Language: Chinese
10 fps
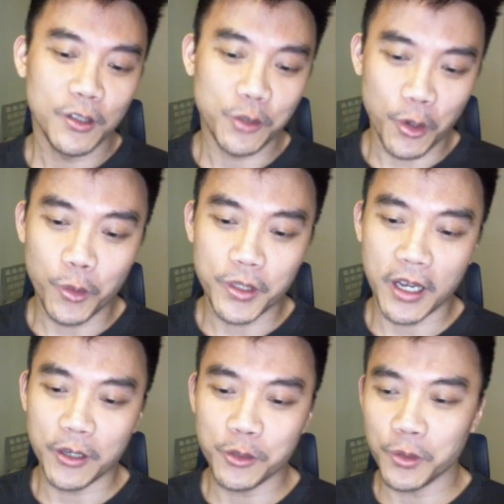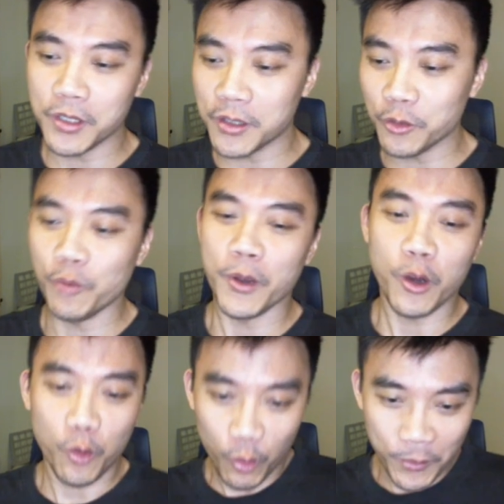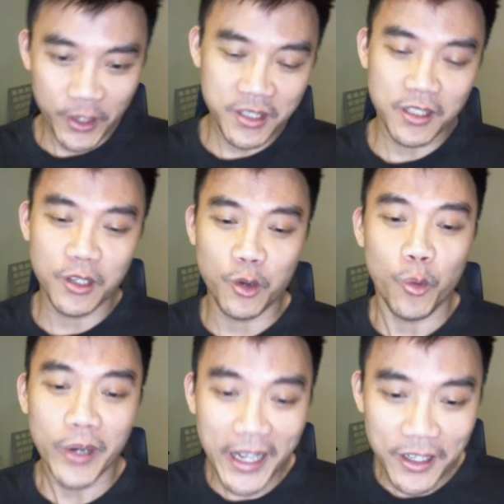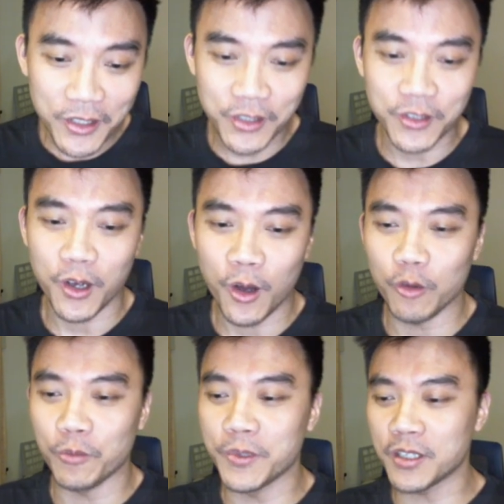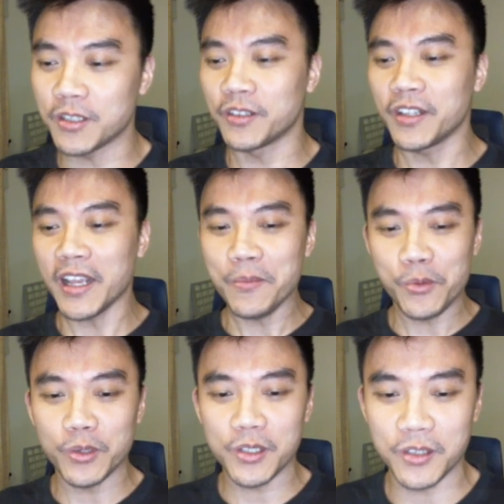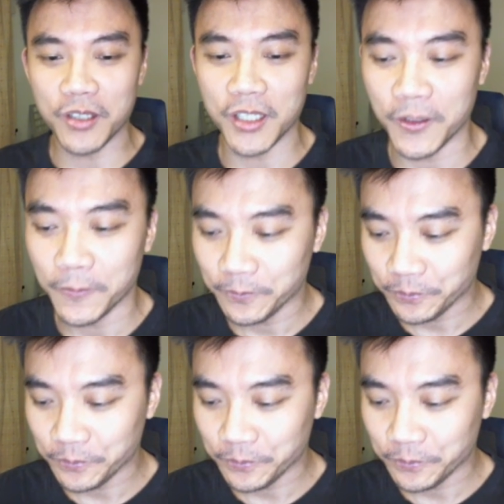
中国常常说这就是我们国我们自己国内的事啊，我们自己内部的事情，